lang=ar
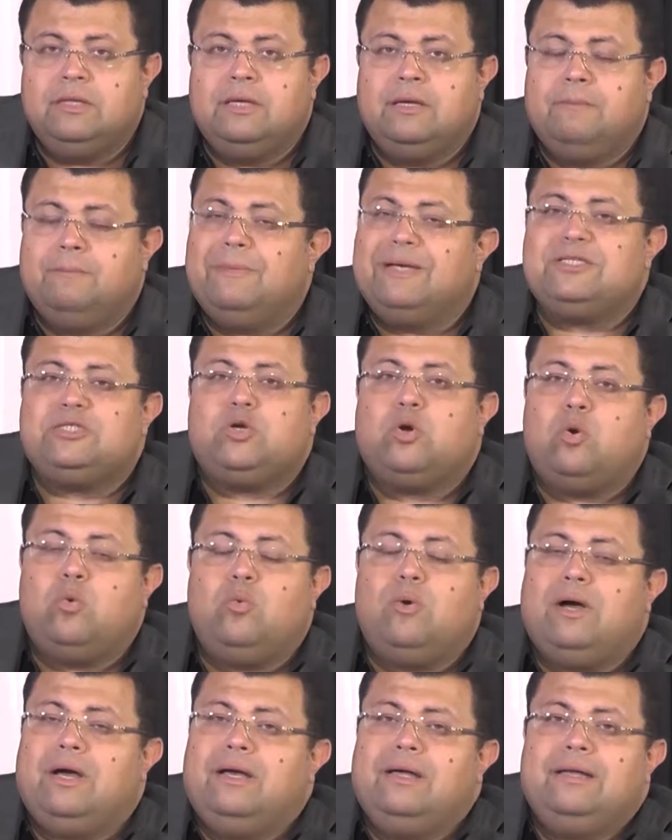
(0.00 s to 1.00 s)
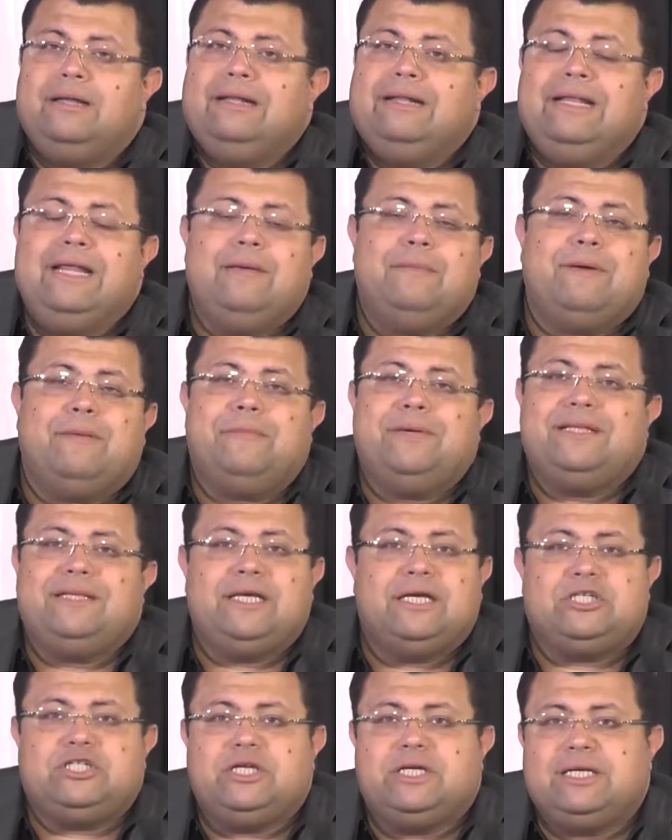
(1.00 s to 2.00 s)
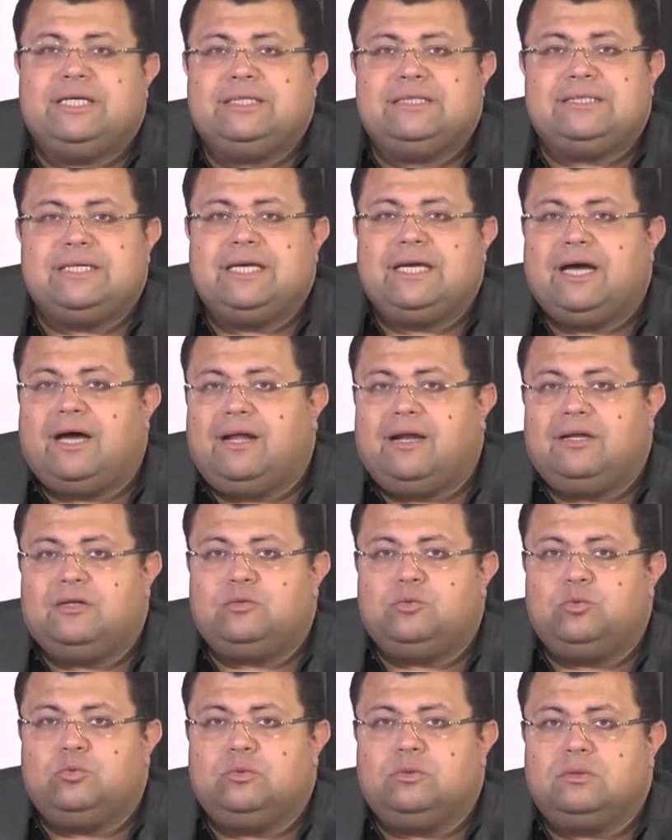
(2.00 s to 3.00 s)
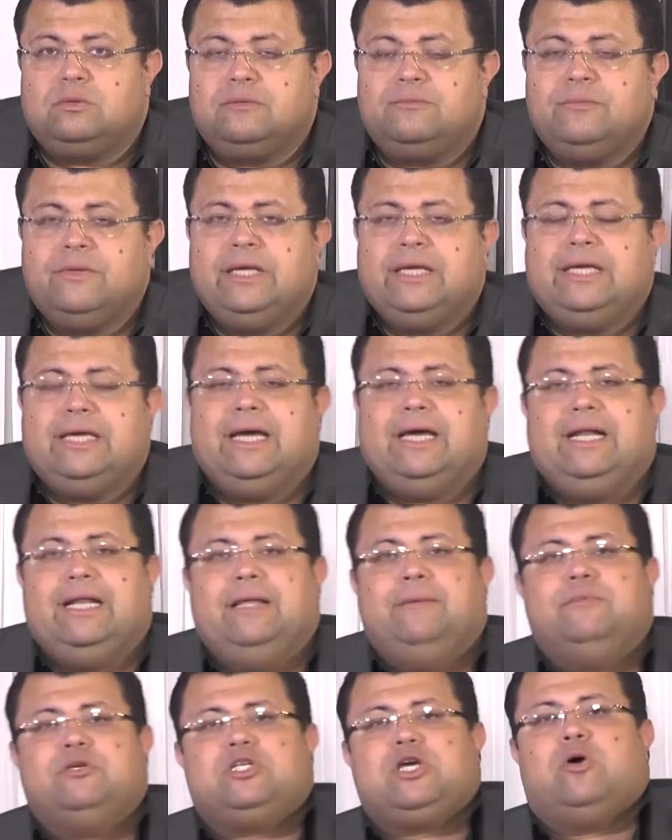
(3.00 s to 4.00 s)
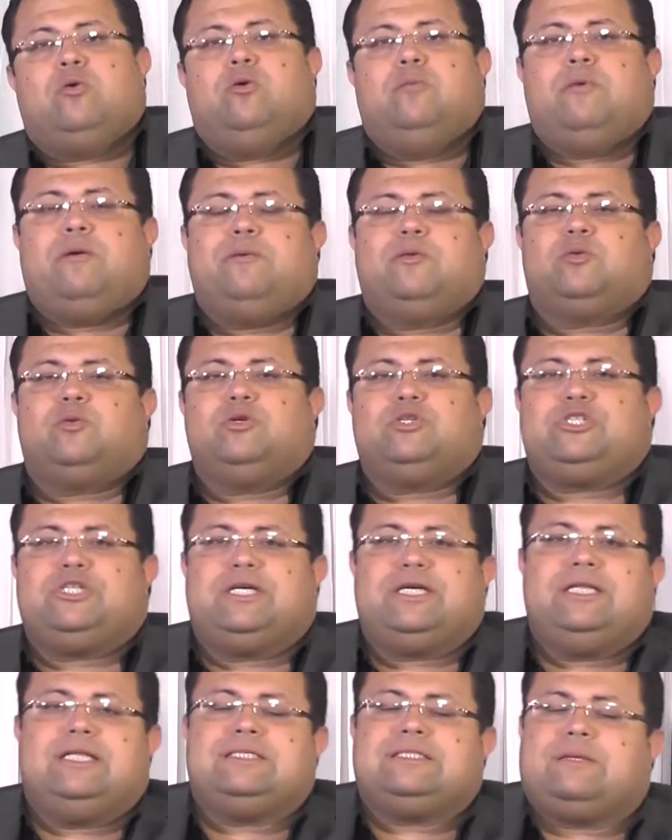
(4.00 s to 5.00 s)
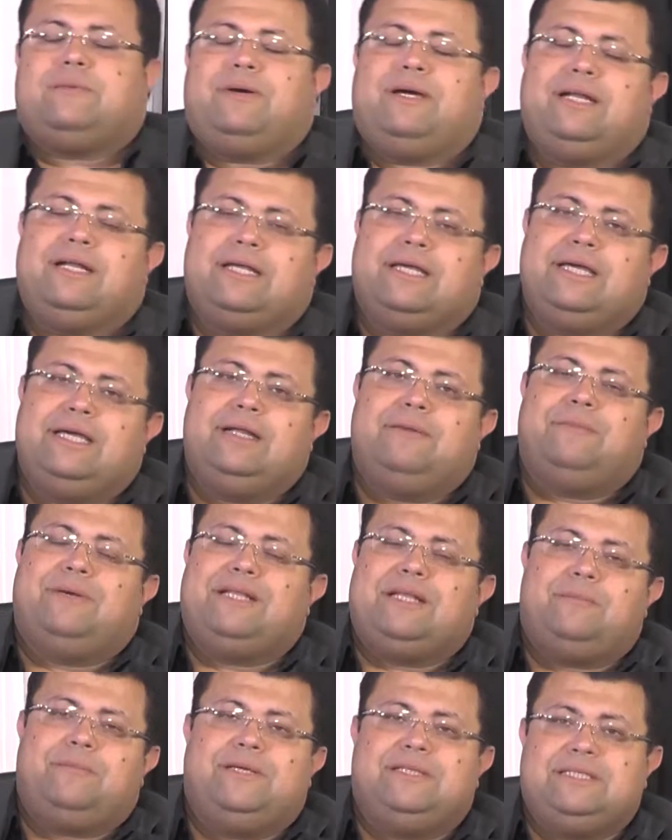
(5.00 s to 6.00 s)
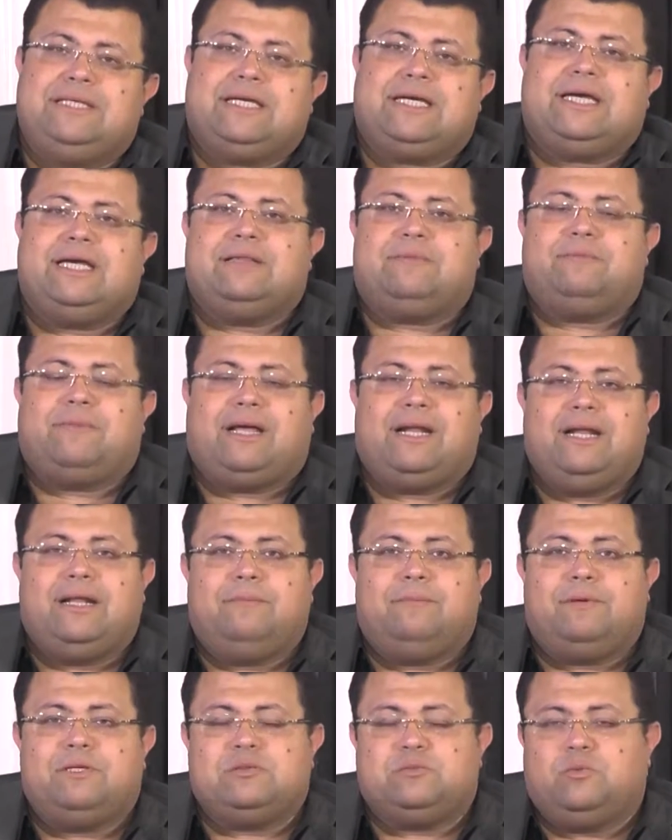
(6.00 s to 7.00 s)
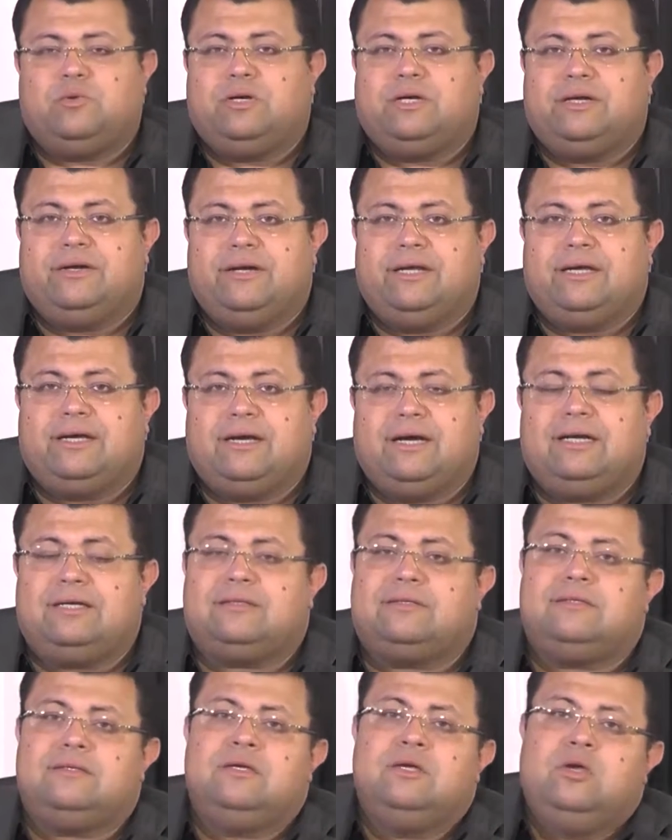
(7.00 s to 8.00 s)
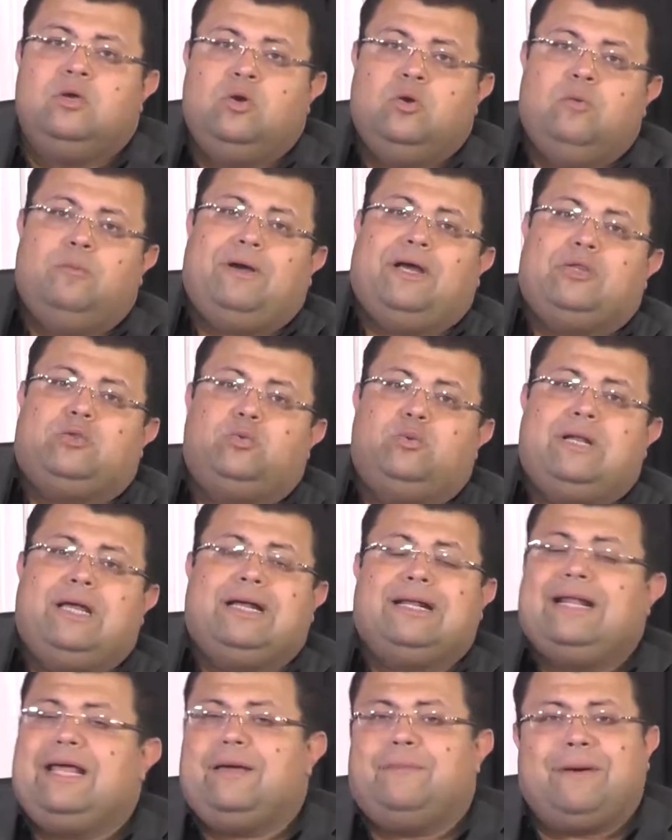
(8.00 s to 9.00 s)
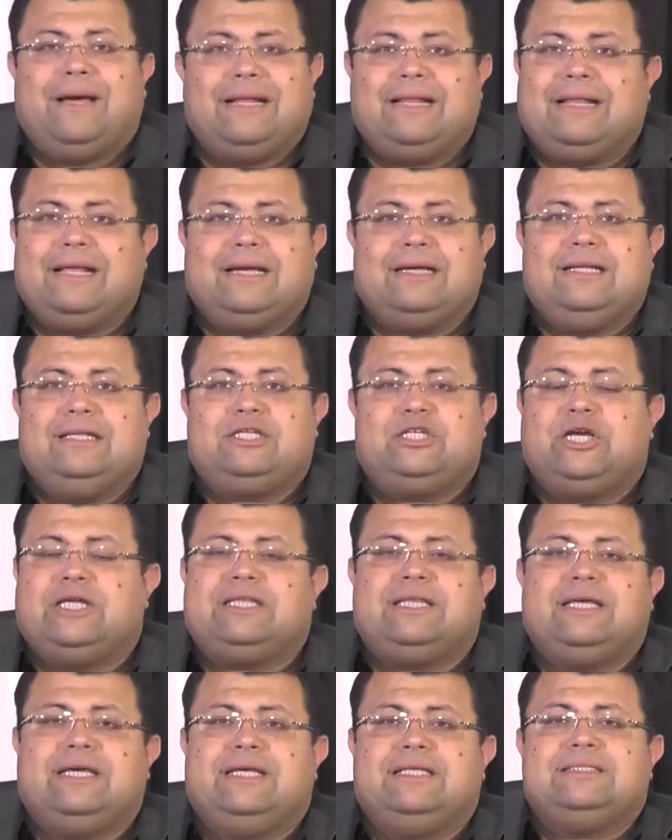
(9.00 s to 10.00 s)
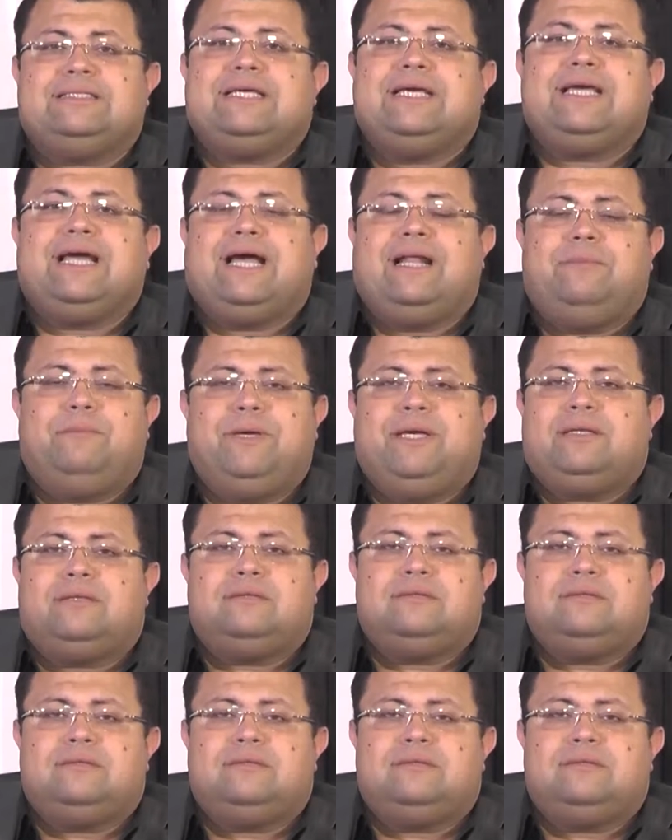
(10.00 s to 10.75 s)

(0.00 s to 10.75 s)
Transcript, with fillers: بس هو ليه ما بيديكش الجنسيه على طول يعني ليه مش اول ما بتخش كده صباح الخير بدل ما يديك ختم على الباسبور الجرين كارد لك لا يبعت لك الشات الجنسيه على البيت